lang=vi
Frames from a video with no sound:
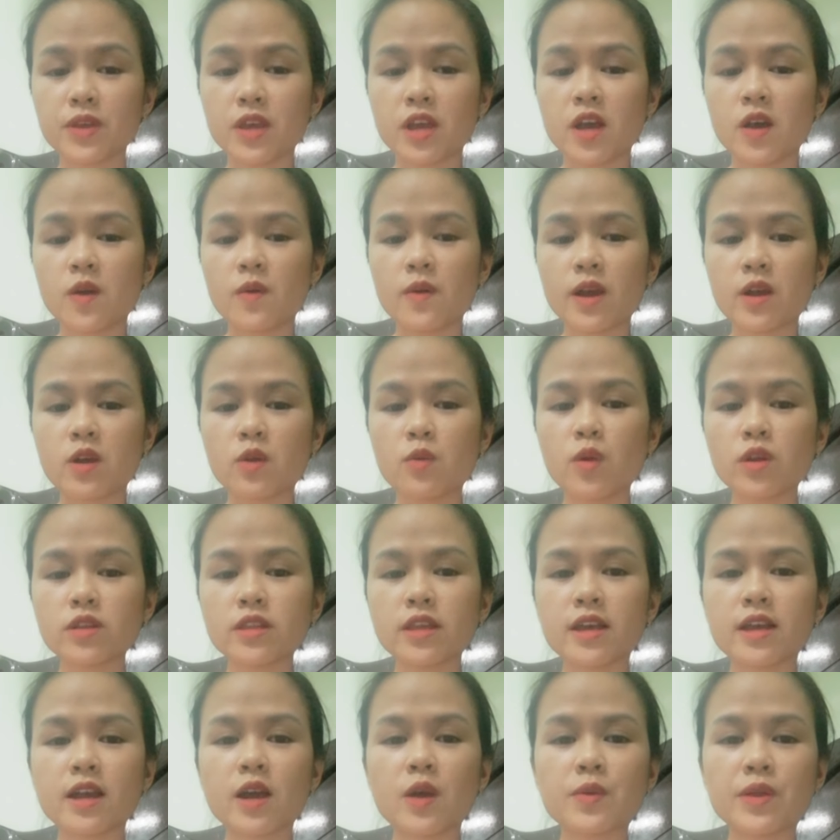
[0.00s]
Và cũng có thể
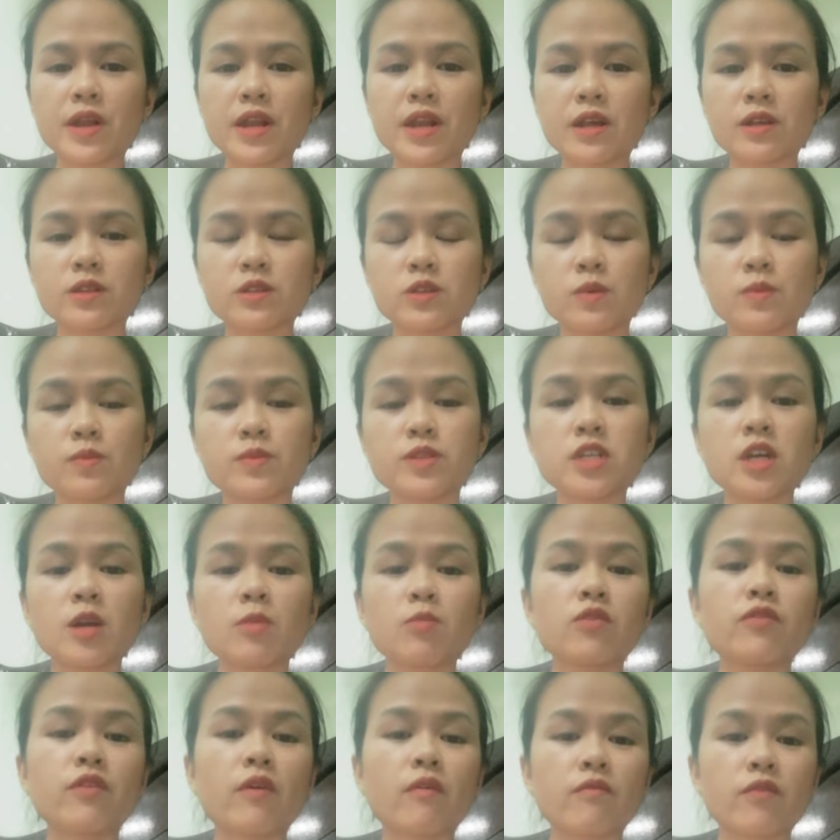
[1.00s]
câu này được dùng trong buổi
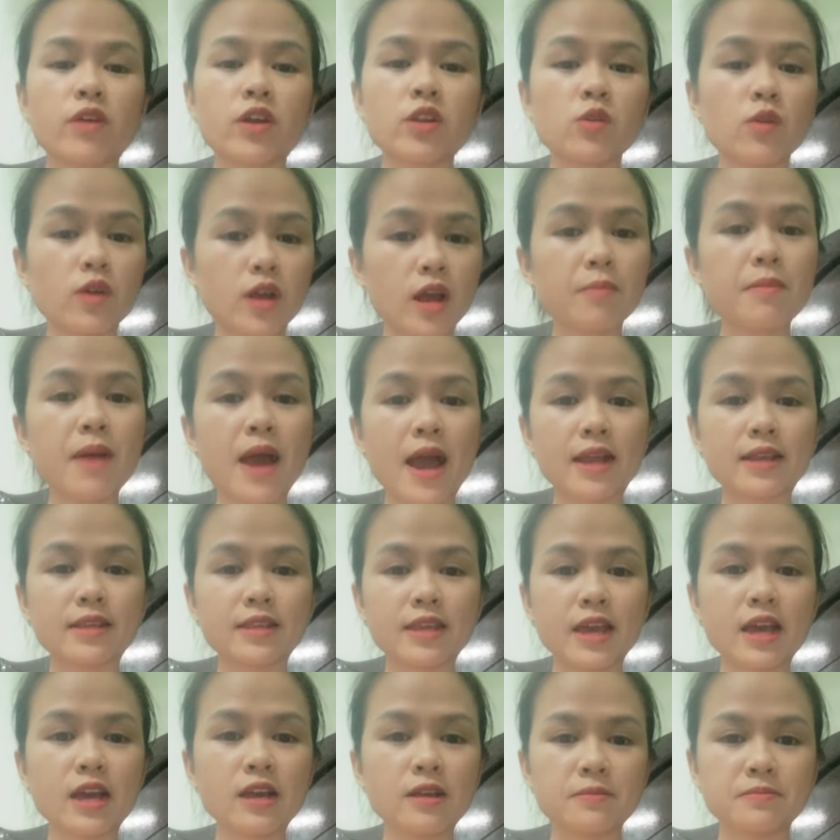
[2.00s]
phỏng vấn của các bạn
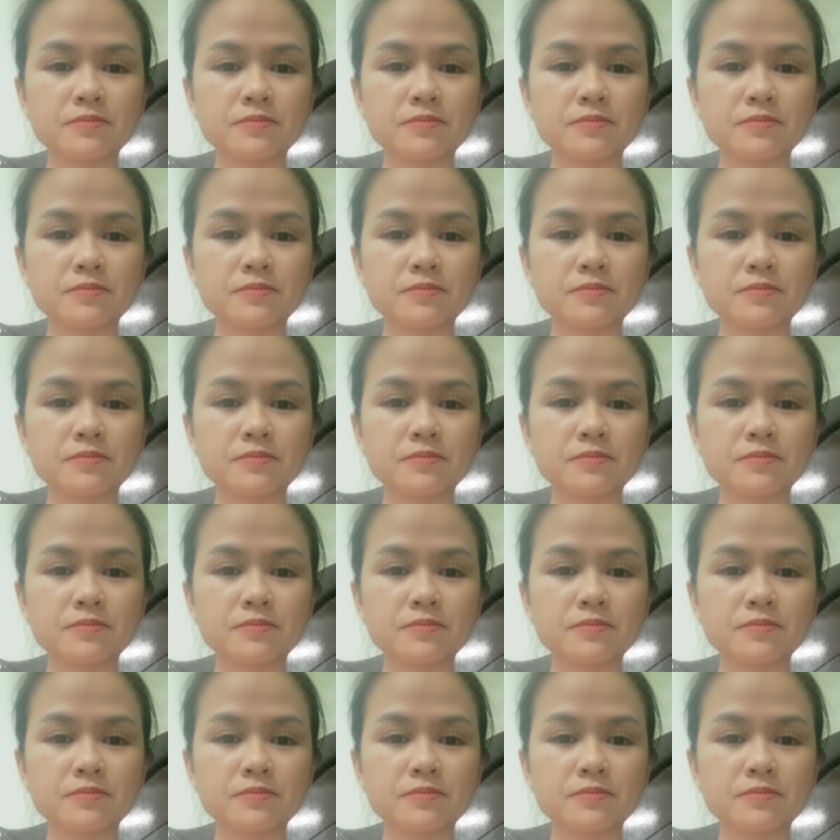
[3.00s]
nhé.